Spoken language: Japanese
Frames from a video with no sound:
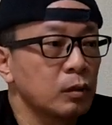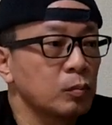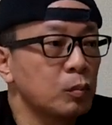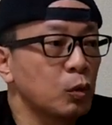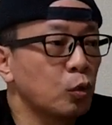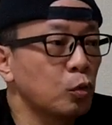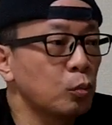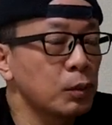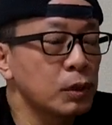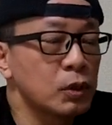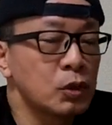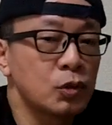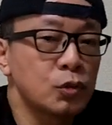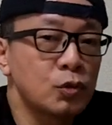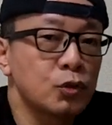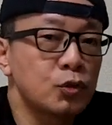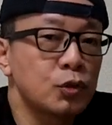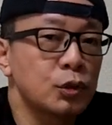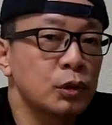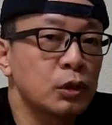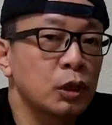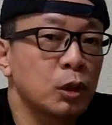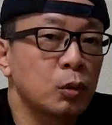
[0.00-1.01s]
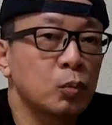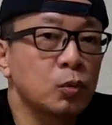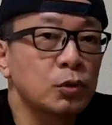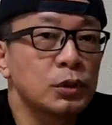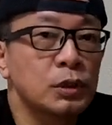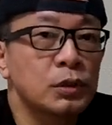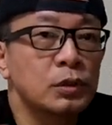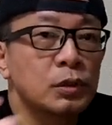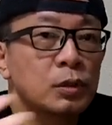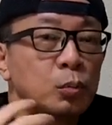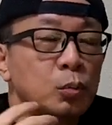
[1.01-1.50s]
うんまあ、ほんまに重症やったらもう
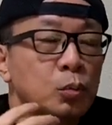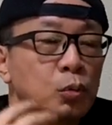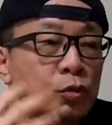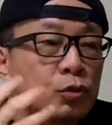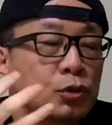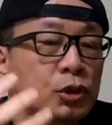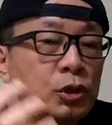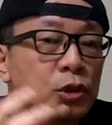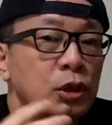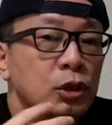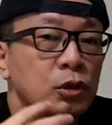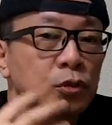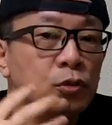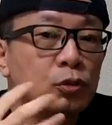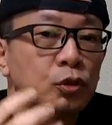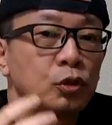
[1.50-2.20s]
全然もう口聞く